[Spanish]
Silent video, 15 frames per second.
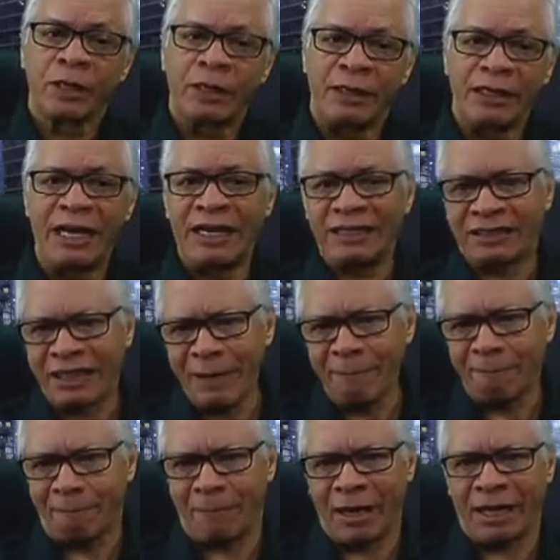y el
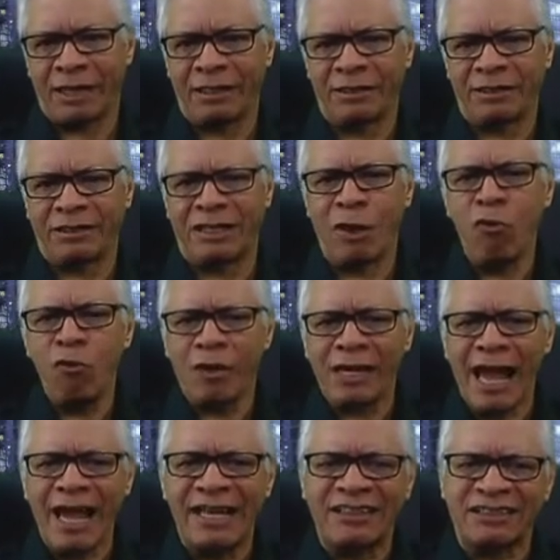temple de un
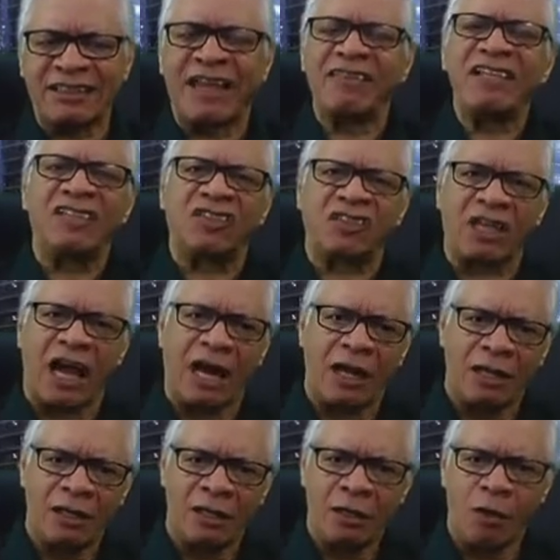gran estadista,
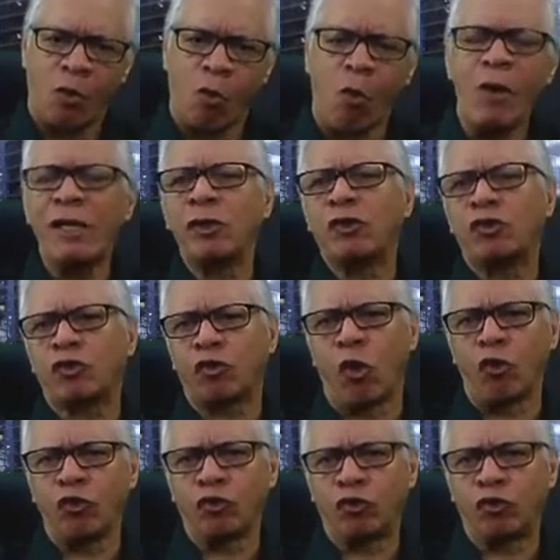Winston